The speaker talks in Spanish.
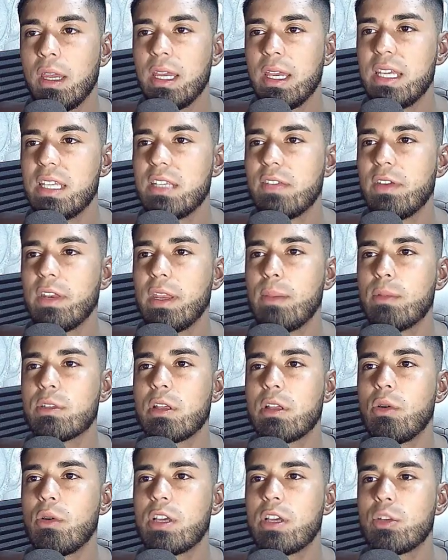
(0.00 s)
Y si venimos a lo que
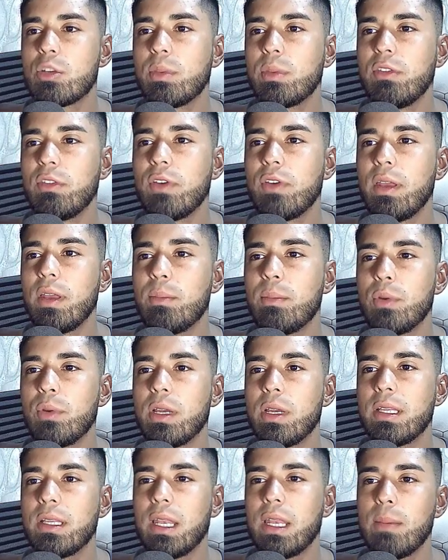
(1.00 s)
es Optifine, pues
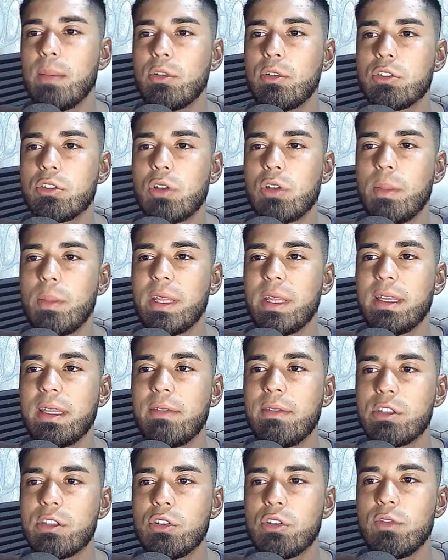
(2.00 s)
tenemos solamente
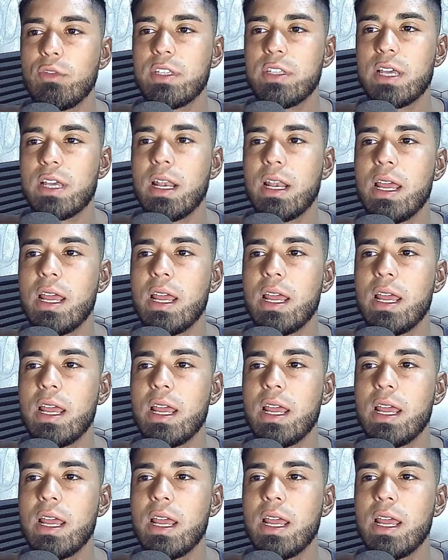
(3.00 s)
versión oficial